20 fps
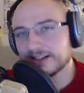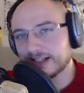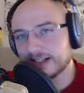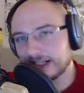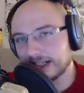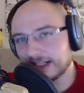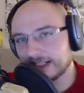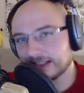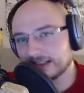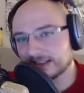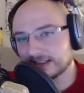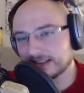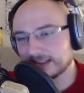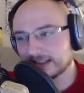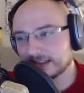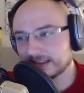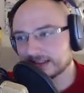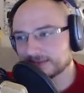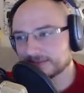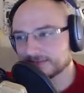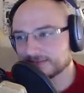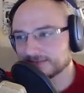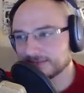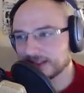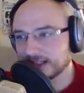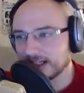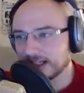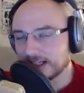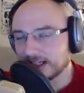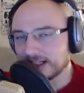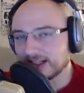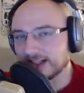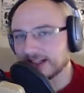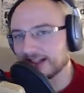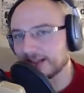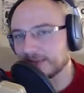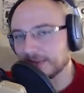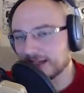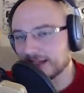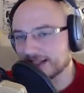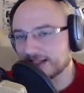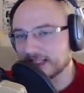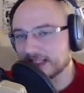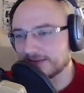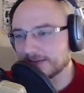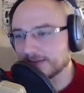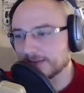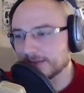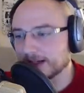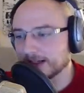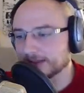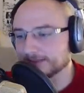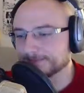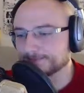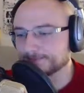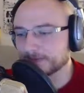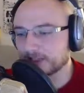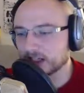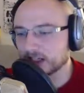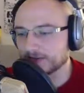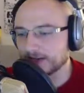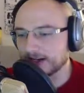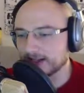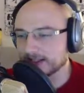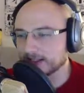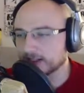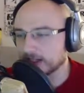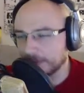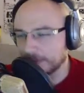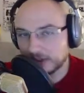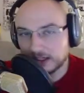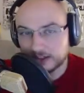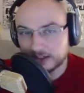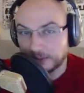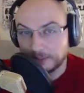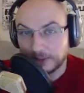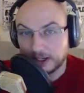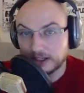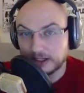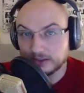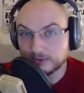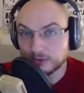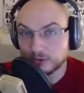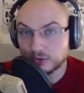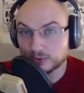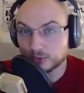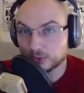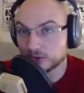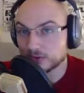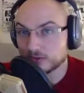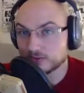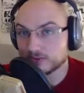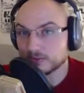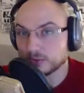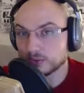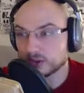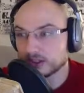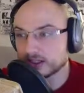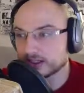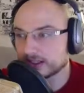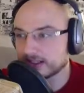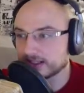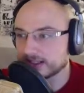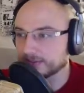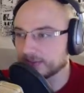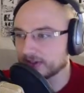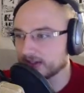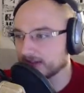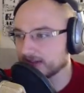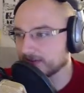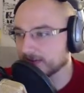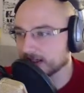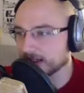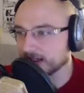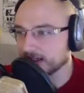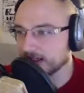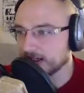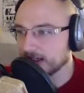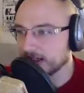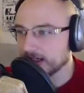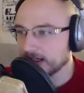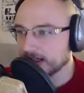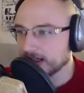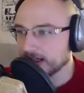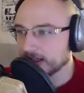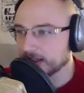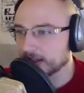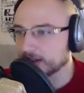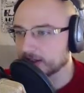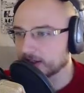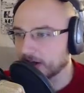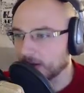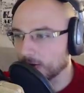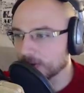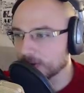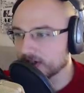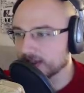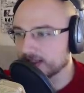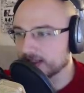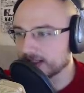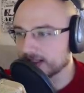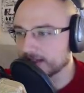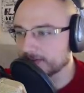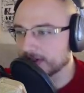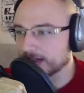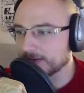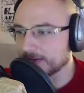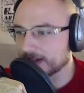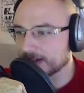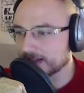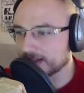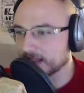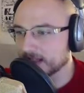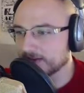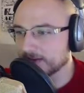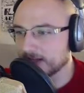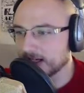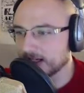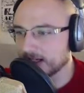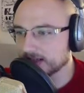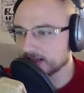gern Direkt im ersten Level machen. Ich weiß nicht, ich habe ich hab keine Info gefunden, wo das jetzt am besten wäre. Ich schaue mir das jetzt mal im ersten Level an.